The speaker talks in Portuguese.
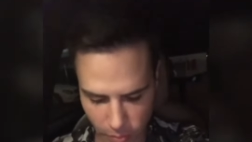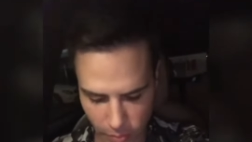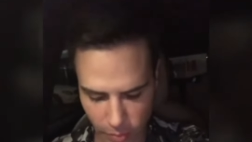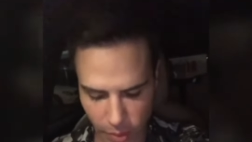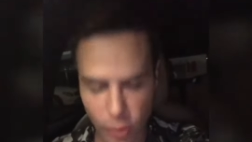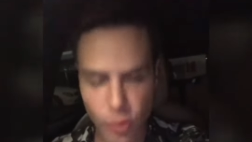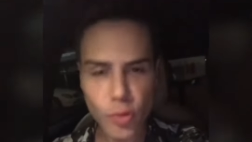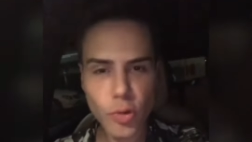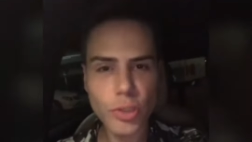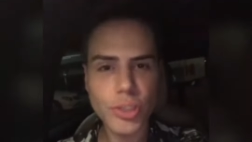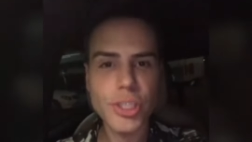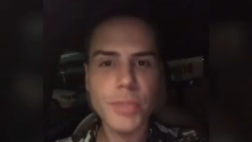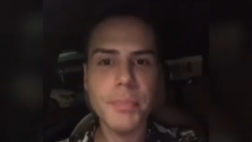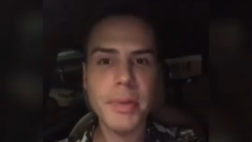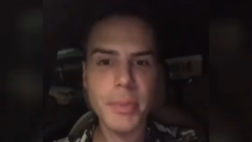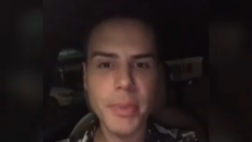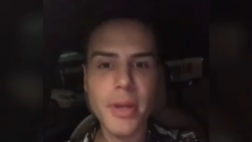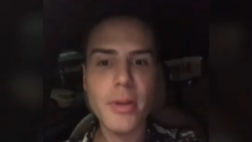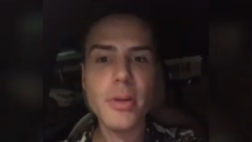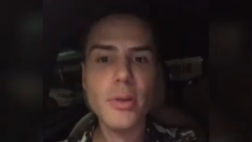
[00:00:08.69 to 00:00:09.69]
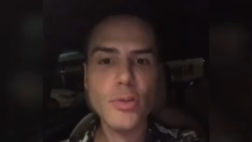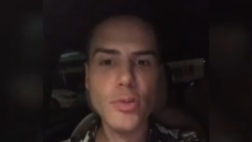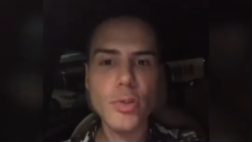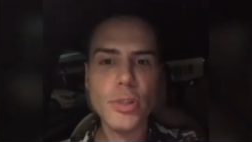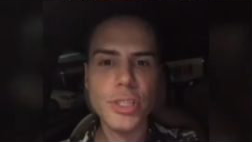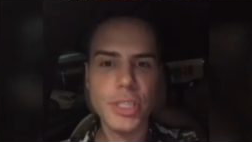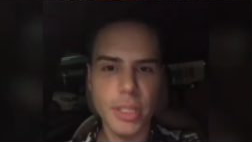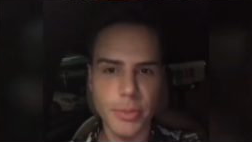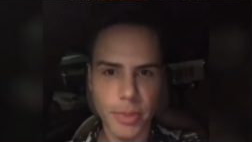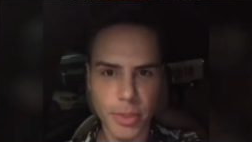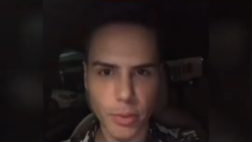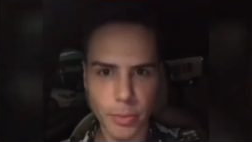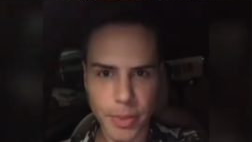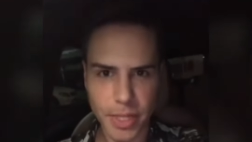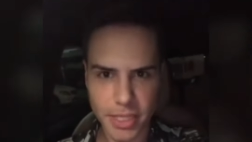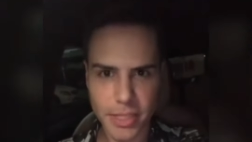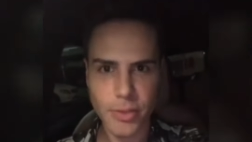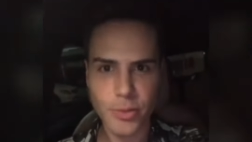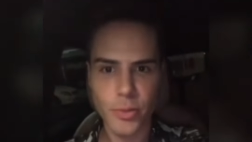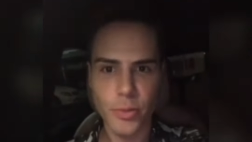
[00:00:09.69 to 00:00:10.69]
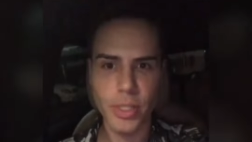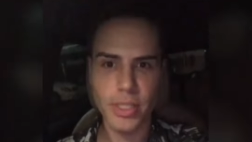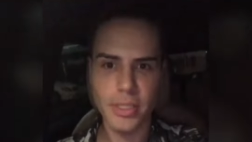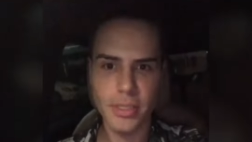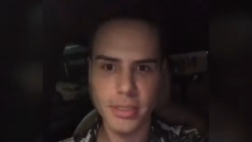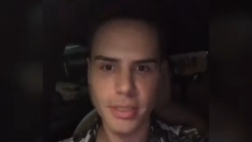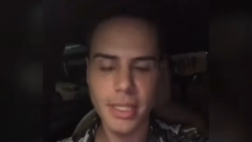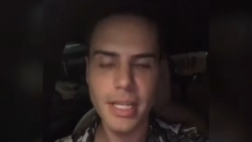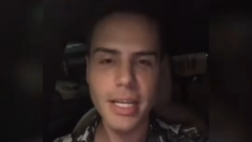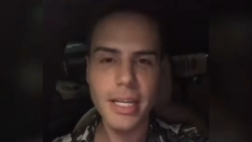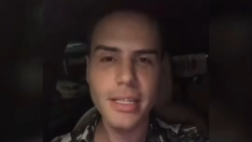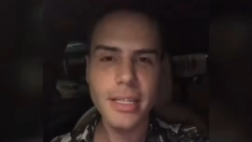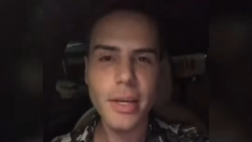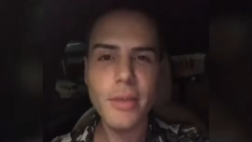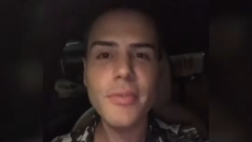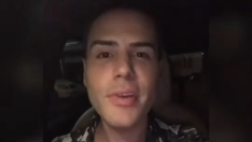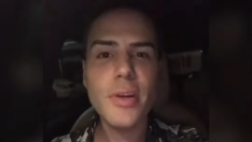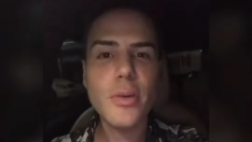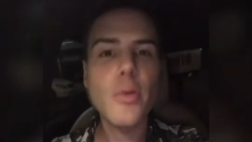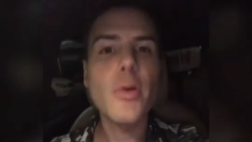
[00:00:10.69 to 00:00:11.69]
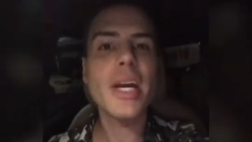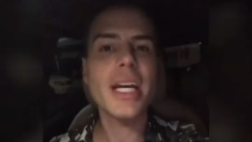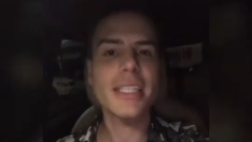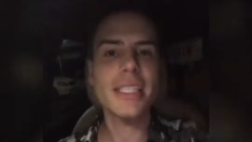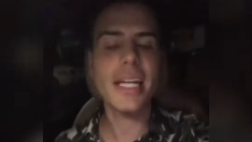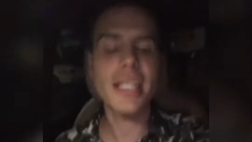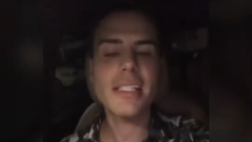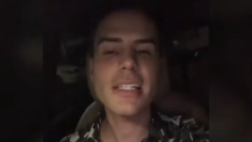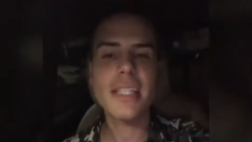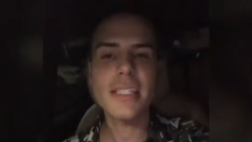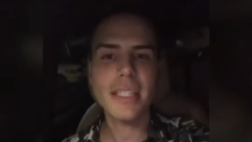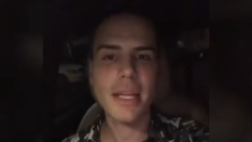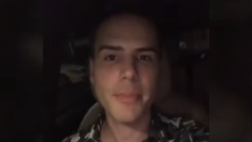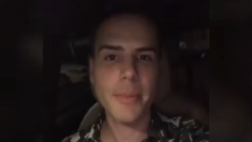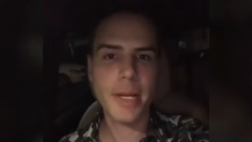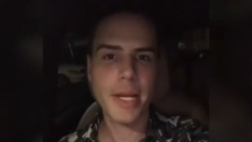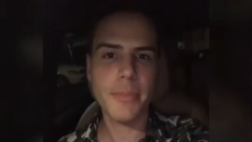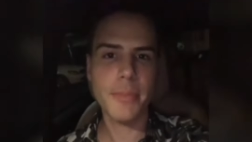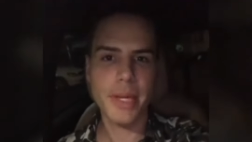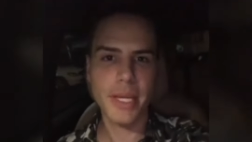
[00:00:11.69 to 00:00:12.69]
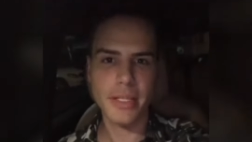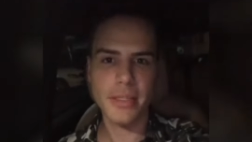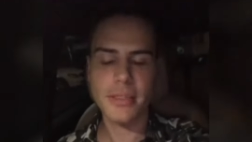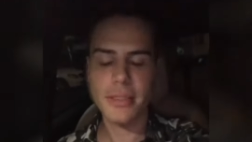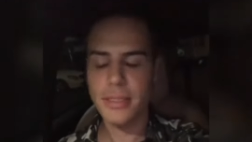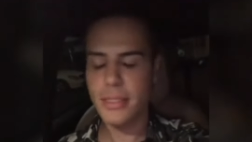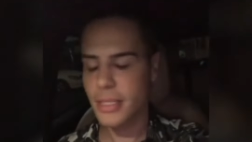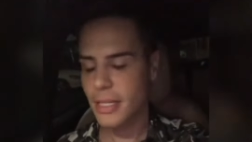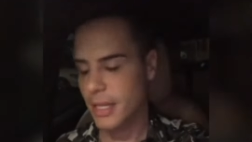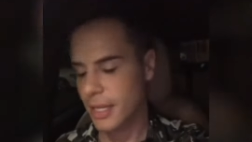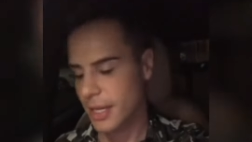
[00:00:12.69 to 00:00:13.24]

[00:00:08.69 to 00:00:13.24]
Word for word: Eu sou primeiro que eu sou tímido para essas coisas. Tenho vergonha até de cantar parabéns.